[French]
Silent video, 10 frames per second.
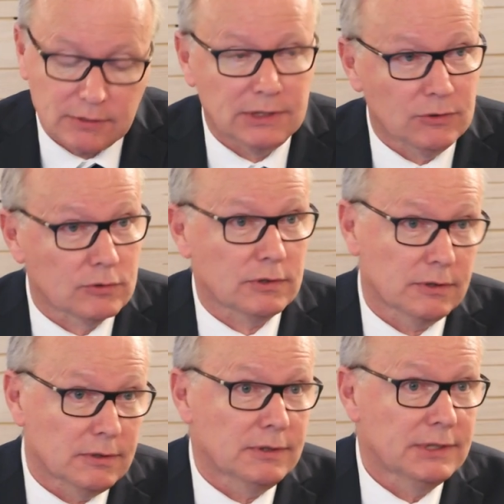hein, on est donc
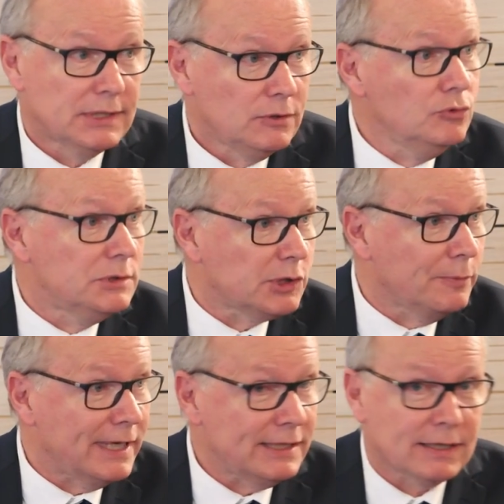une
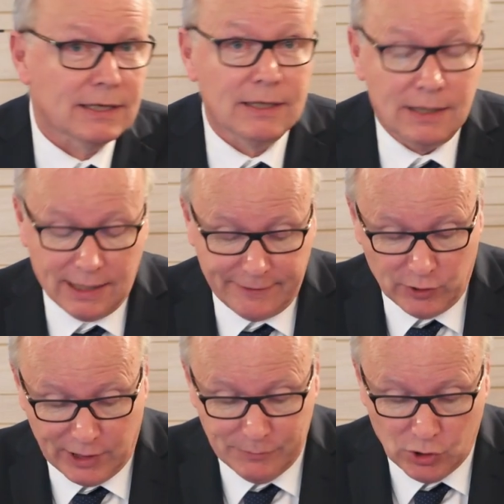semaine
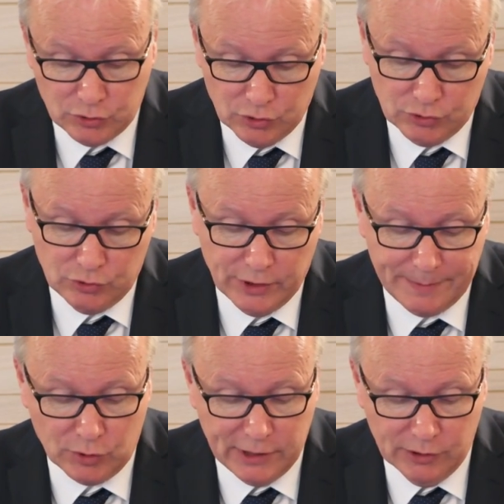avant la mort de, de
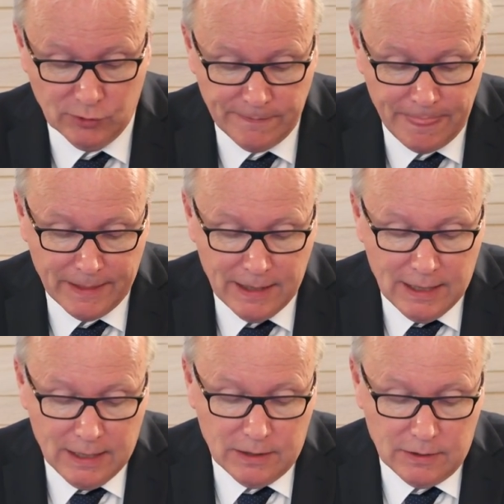Napoléon,
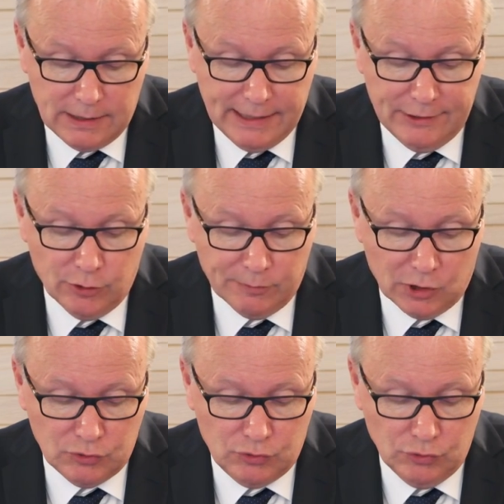euh, il
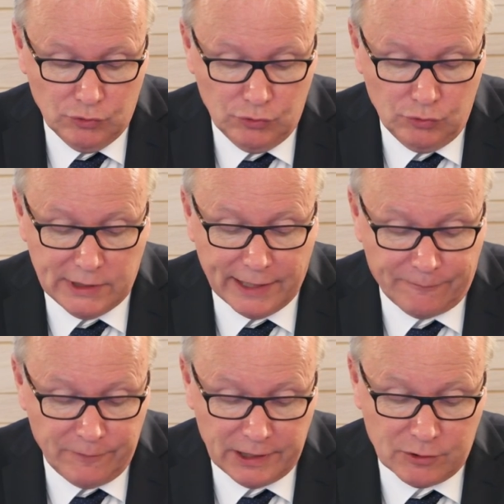demande du,
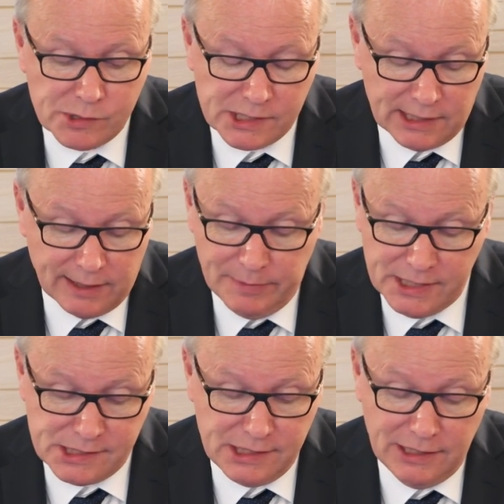café que cet
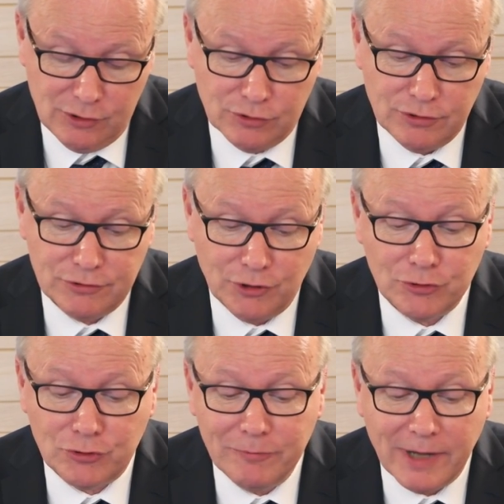imbécile euh,
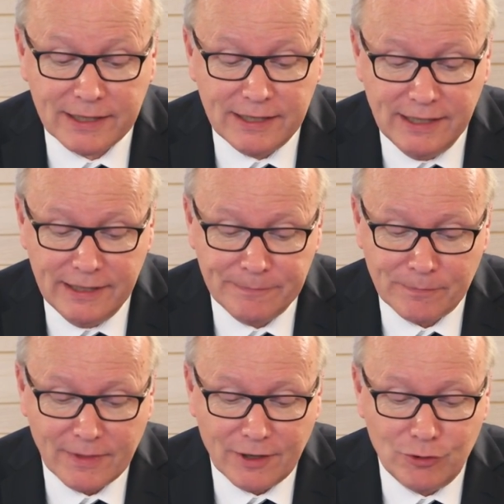d'Antomarchi
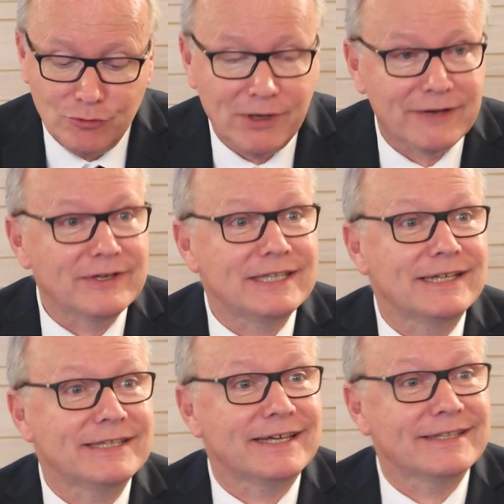lui
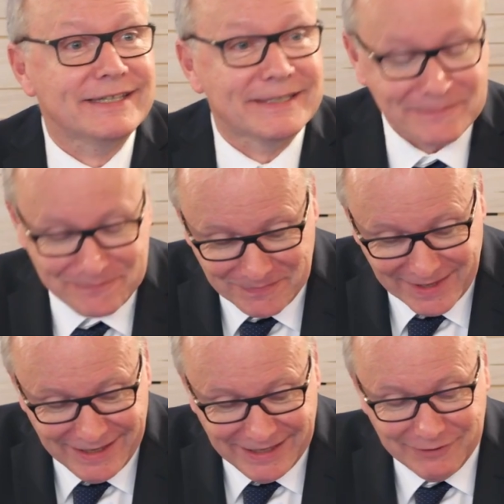avait interdit.
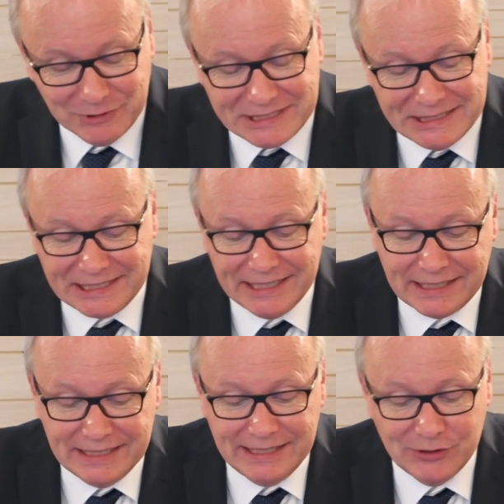Et voici ce
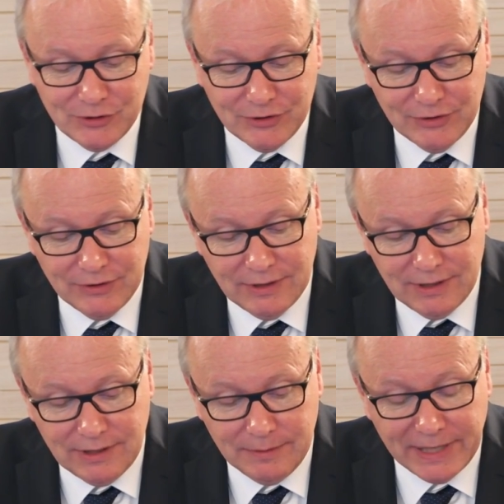qu'écrit euh,
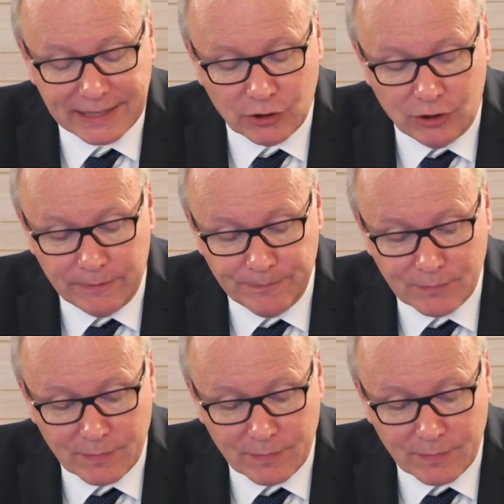Bertrand.